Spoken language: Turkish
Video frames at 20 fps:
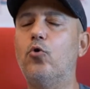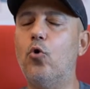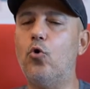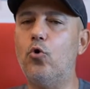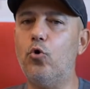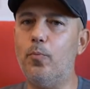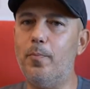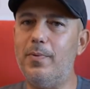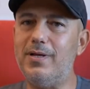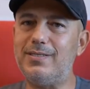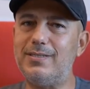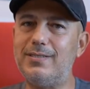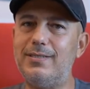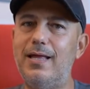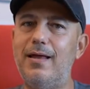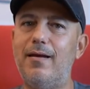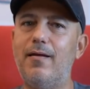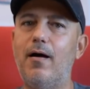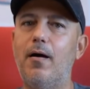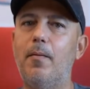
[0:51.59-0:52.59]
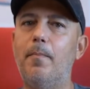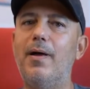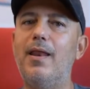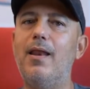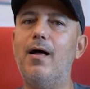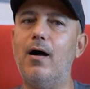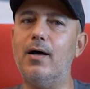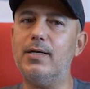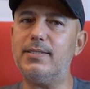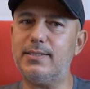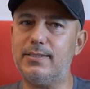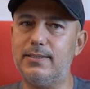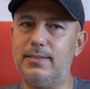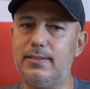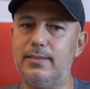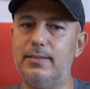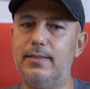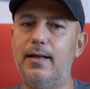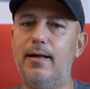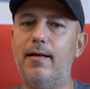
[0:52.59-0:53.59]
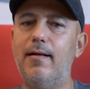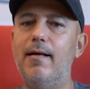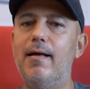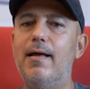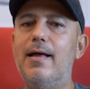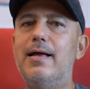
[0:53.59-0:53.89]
görülmesine rağmen aslında